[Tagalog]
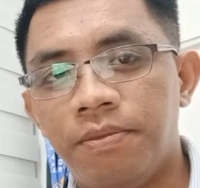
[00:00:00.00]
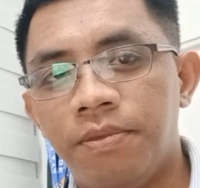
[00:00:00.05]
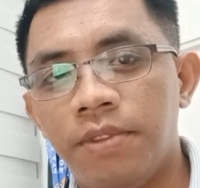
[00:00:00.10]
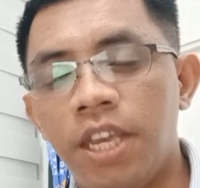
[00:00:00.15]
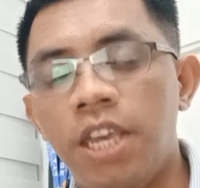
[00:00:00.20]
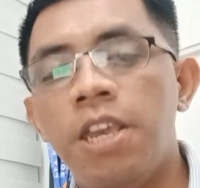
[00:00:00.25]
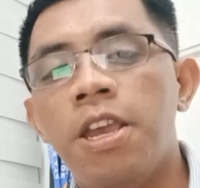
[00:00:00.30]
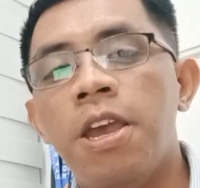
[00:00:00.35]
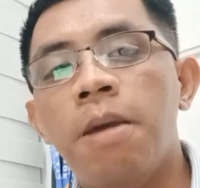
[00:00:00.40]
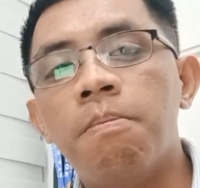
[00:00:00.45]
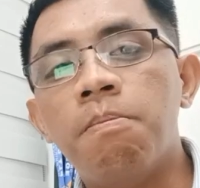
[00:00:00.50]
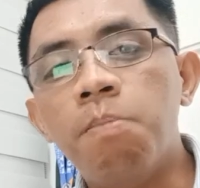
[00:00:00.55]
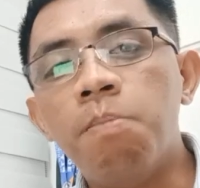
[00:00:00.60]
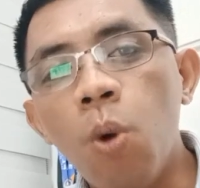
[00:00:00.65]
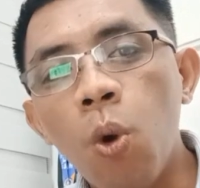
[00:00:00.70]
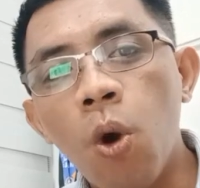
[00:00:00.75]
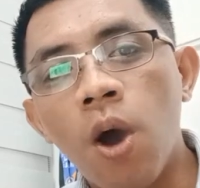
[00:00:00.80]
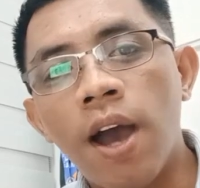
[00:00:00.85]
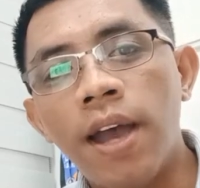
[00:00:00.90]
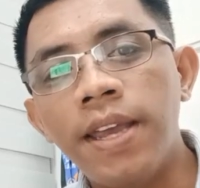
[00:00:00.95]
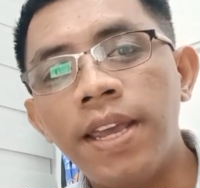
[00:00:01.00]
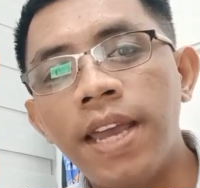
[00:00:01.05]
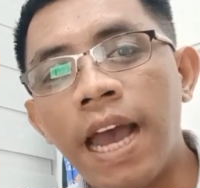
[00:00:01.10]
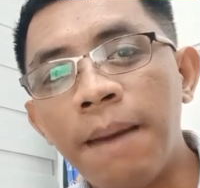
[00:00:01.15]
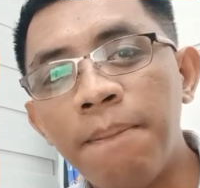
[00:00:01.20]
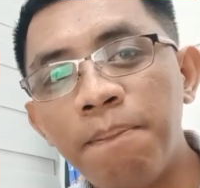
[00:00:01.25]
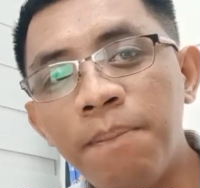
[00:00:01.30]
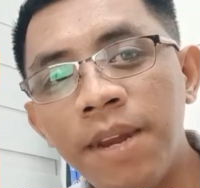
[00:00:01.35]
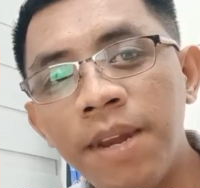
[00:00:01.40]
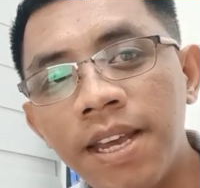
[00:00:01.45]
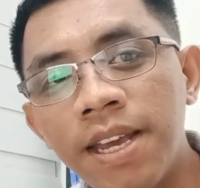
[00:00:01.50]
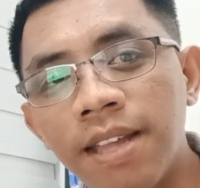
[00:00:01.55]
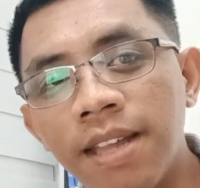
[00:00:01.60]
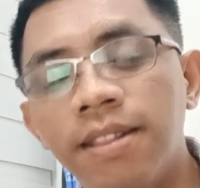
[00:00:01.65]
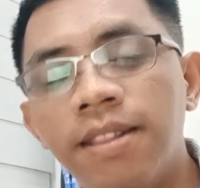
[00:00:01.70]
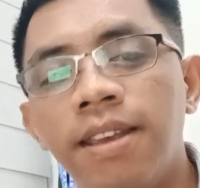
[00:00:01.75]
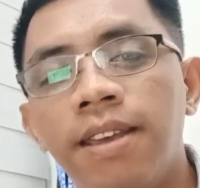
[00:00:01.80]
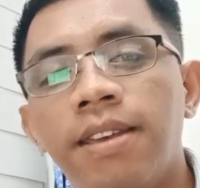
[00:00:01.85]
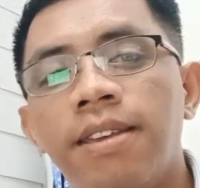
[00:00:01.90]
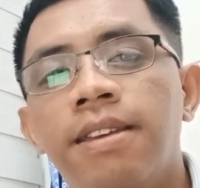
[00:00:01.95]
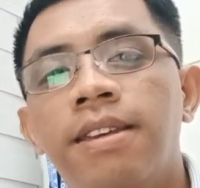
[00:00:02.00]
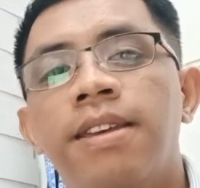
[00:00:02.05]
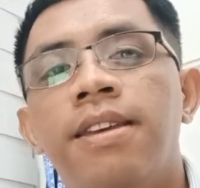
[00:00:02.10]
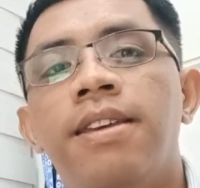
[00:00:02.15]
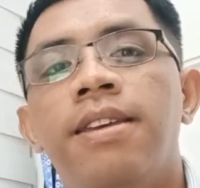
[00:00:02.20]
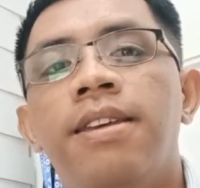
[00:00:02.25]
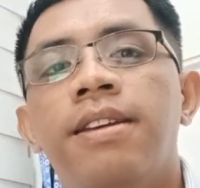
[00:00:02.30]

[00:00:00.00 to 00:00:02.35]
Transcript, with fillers: Okay? Buhay aplikante.